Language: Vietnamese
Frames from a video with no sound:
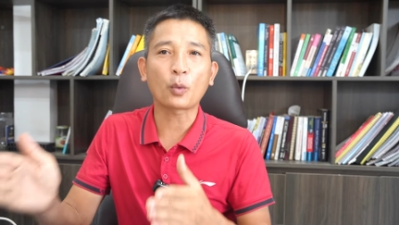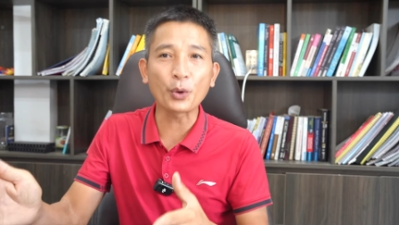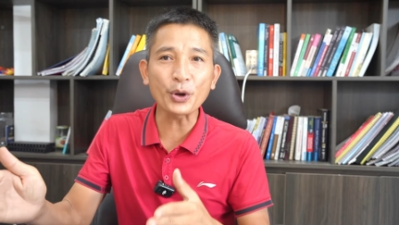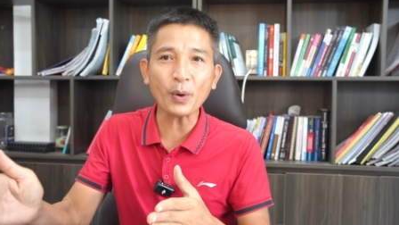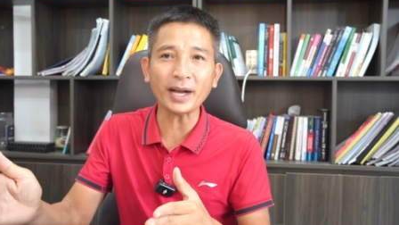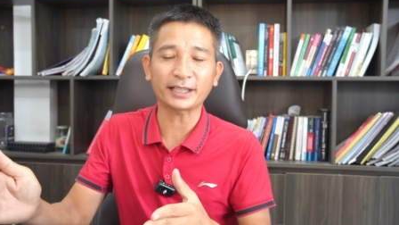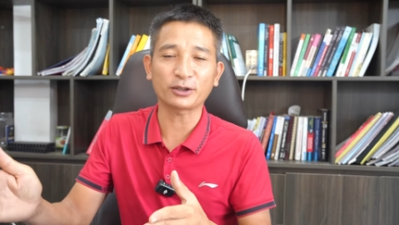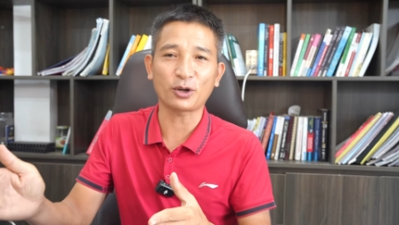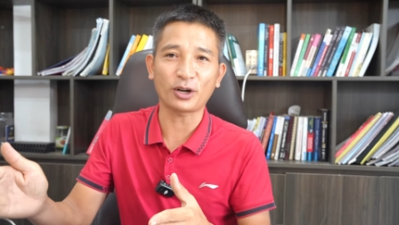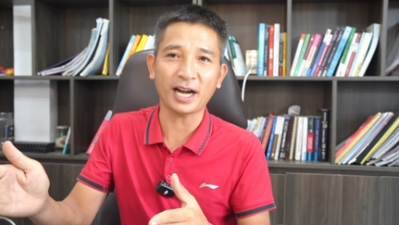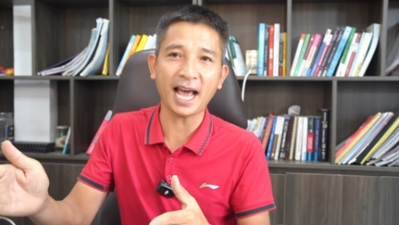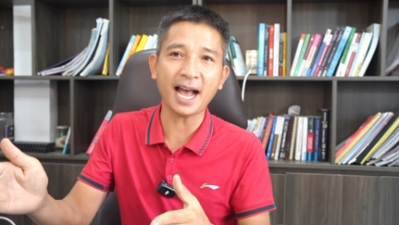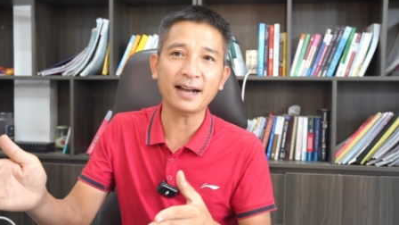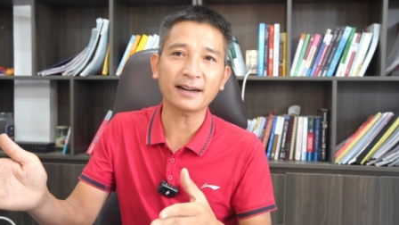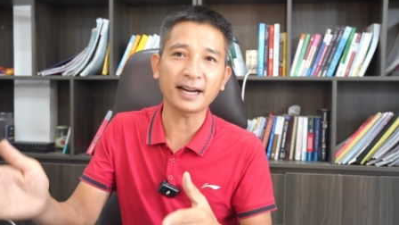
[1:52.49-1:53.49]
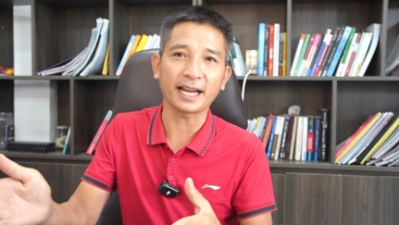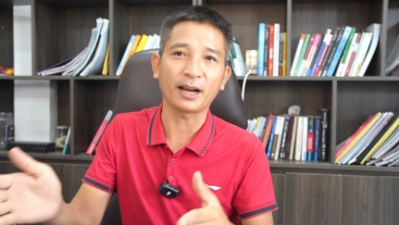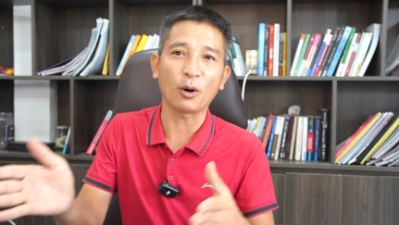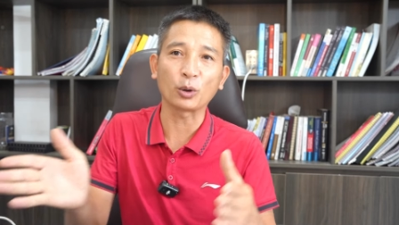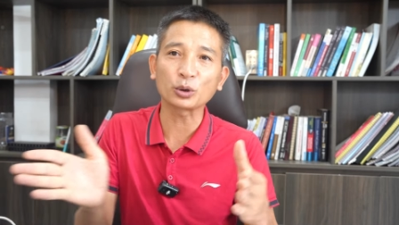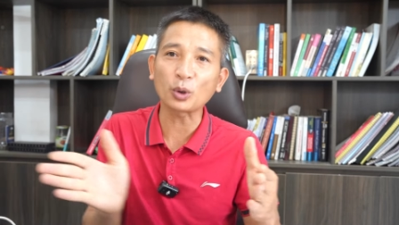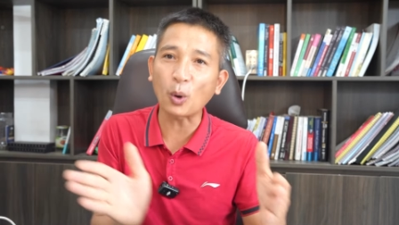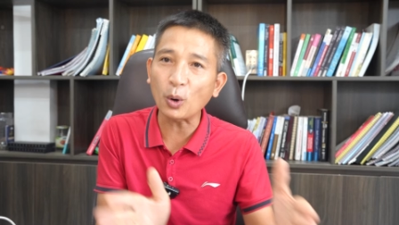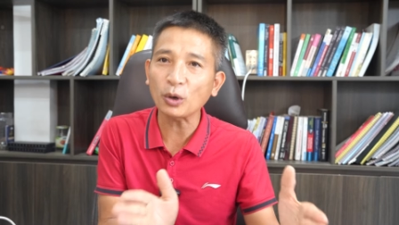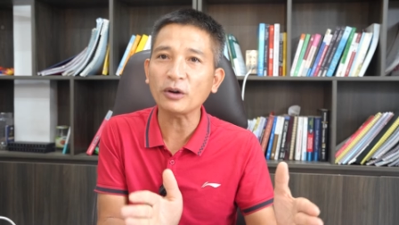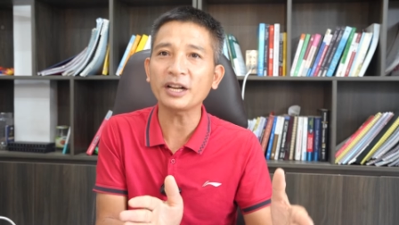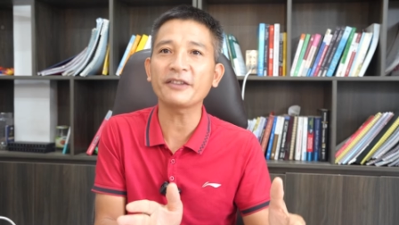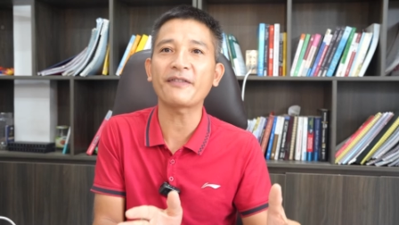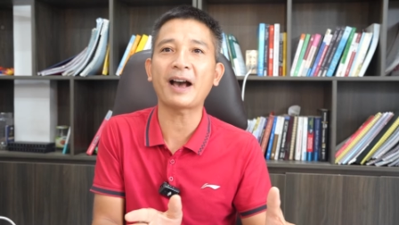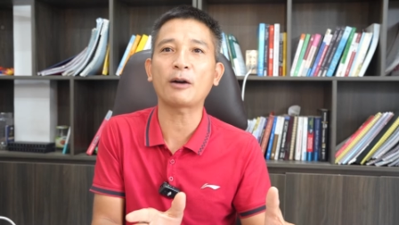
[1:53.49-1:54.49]
quy hoạch rõ ràng để ô tô
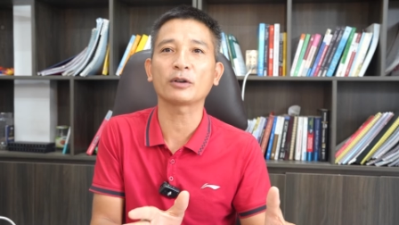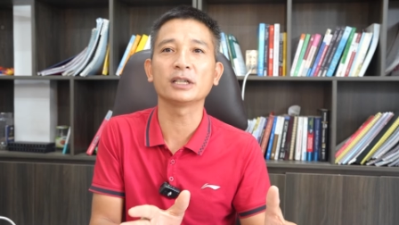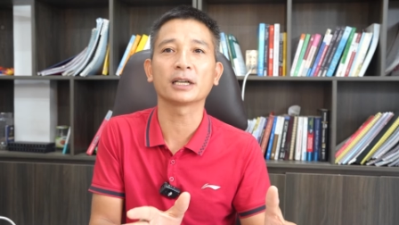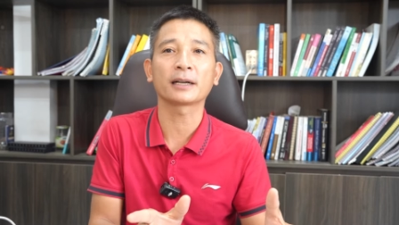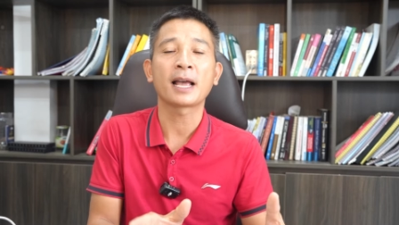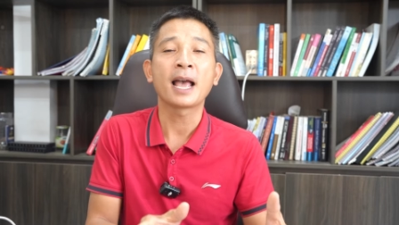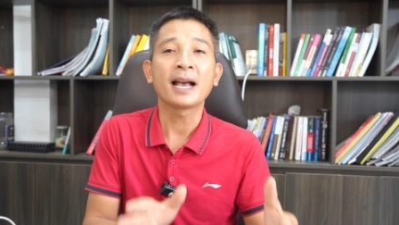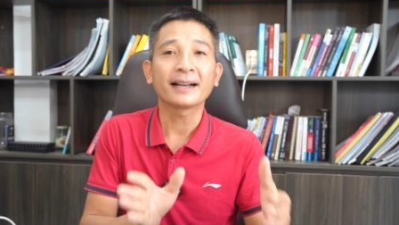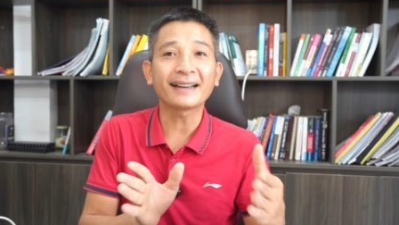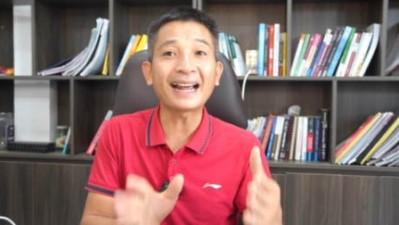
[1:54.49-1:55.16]
nó đi vào được.